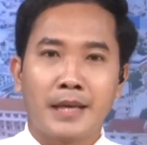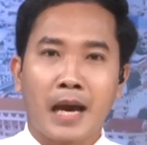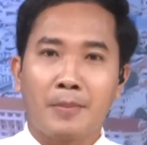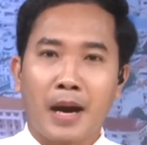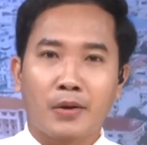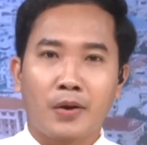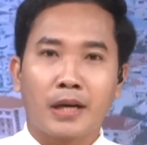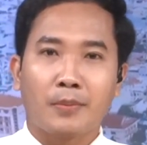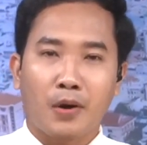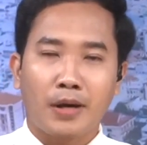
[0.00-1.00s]
và bà
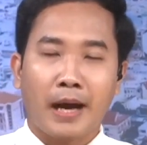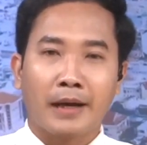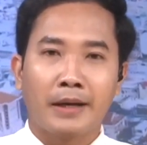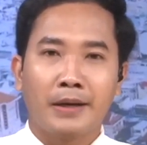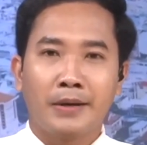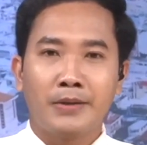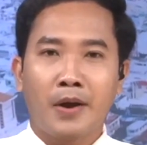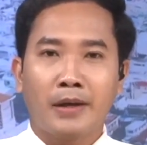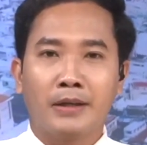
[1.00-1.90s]
con gặp khó khăn do